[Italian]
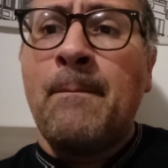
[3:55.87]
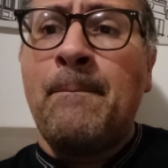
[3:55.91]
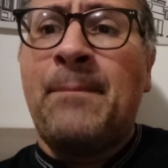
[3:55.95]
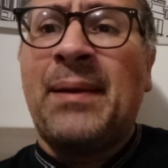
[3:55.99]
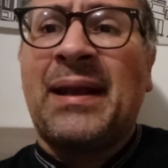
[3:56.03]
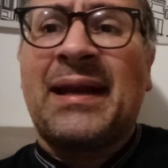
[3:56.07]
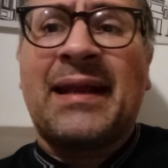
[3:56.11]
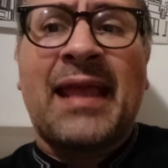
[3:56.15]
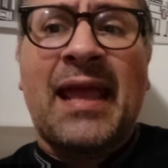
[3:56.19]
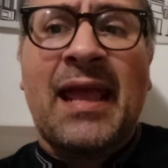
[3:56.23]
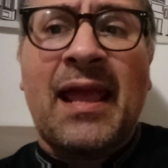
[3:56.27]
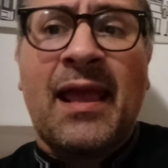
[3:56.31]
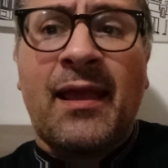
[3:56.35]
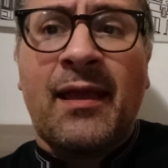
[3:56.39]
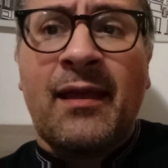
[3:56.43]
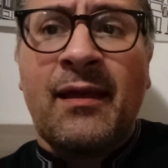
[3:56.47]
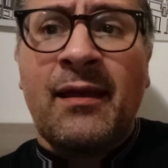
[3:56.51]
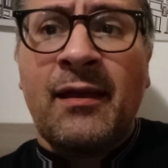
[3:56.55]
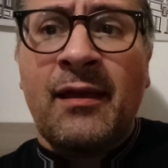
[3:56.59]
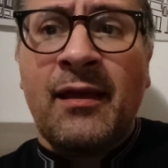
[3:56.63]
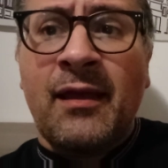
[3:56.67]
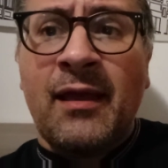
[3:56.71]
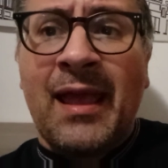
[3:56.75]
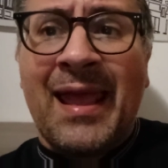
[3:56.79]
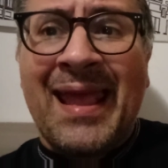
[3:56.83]
perché
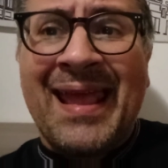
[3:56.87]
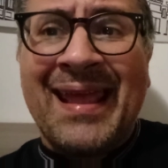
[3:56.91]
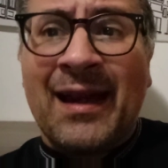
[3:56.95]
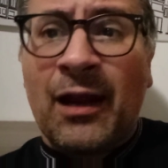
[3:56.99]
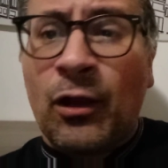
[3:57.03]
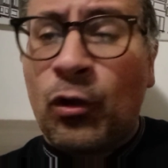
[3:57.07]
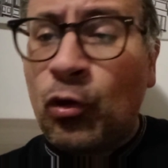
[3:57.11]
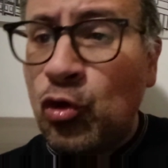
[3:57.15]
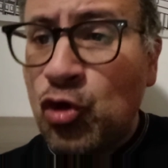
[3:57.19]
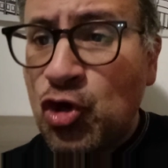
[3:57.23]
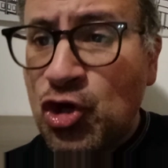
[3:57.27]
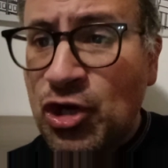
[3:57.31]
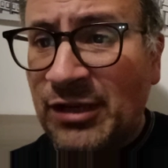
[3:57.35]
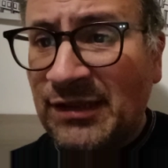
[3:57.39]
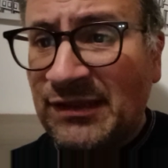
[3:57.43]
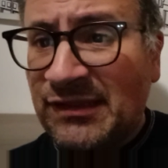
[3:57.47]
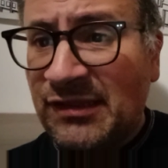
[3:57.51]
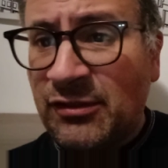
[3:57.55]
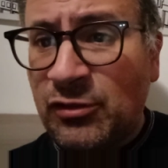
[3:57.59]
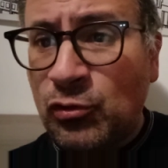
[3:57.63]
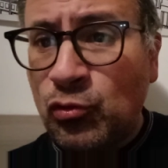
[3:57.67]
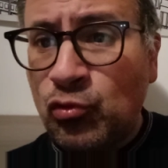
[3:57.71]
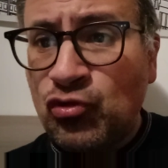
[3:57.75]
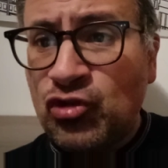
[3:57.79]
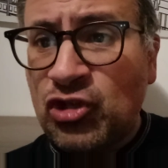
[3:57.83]
eh, era a
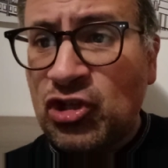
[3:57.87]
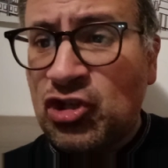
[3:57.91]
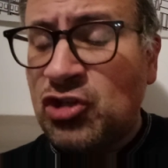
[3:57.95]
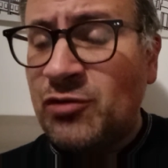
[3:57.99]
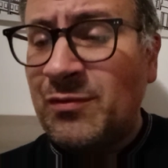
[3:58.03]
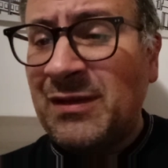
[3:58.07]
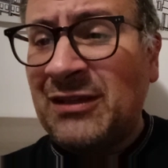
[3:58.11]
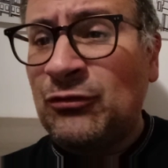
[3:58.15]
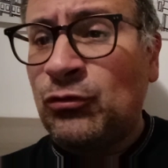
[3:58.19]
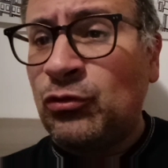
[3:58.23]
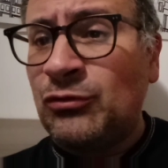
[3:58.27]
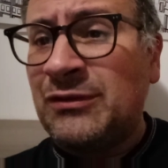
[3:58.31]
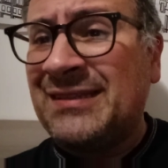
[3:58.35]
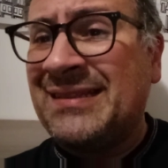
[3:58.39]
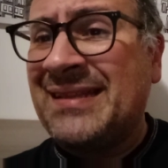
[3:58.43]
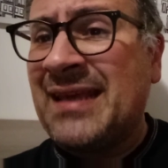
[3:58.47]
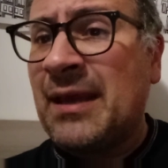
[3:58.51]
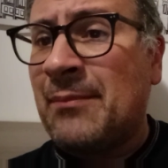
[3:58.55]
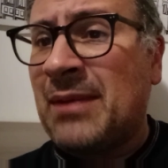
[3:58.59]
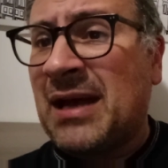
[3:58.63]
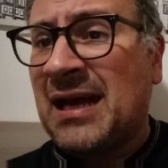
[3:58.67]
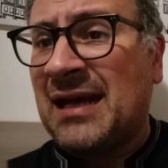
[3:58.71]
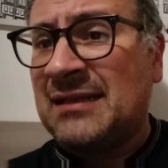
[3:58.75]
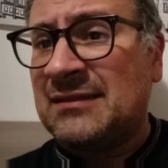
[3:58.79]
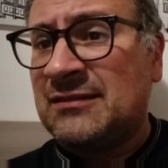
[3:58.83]
conoscenza di un giacimento di
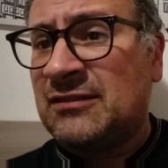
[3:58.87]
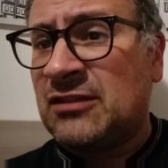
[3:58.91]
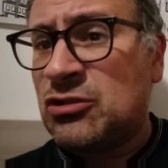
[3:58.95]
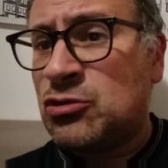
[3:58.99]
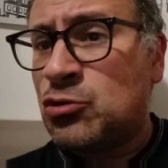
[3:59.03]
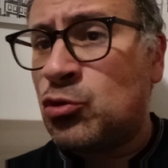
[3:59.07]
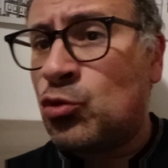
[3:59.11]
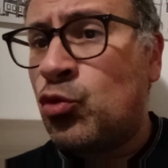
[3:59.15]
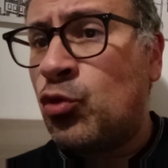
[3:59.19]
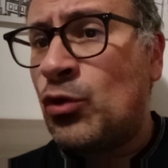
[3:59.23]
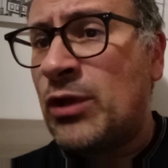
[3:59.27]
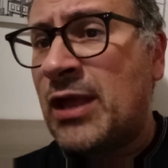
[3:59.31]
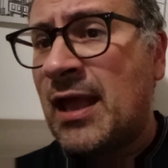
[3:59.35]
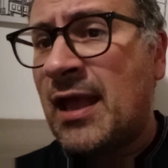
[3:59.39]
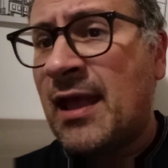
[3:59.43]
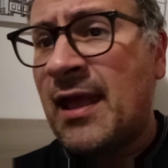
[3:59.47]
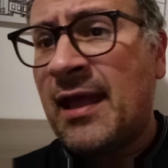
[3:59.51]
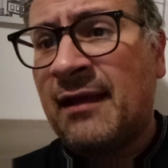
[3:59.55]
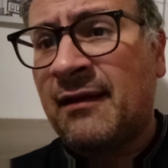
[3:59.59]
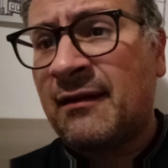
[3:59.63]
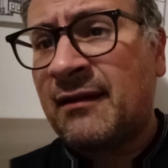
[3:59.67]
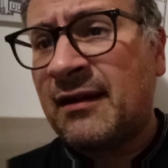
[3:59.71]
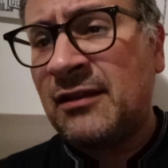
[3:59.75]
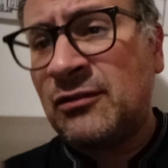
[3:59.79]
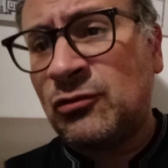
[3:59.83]
diamanti su cui
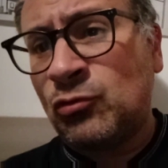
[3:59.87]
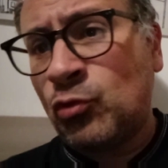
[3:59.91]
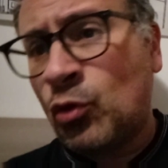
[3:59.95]
Henry